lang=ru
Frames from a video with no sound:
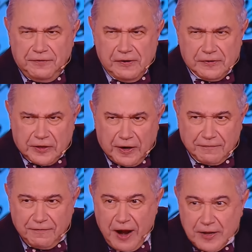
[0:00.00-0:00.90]

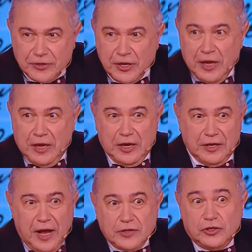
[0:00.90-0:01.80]
фильтровать,
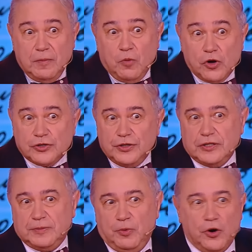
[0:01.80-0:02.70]
иначе можно
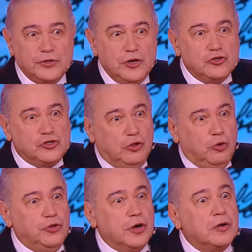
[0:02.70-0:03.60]
испортить
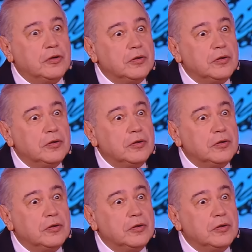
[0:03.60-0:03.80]
желудок.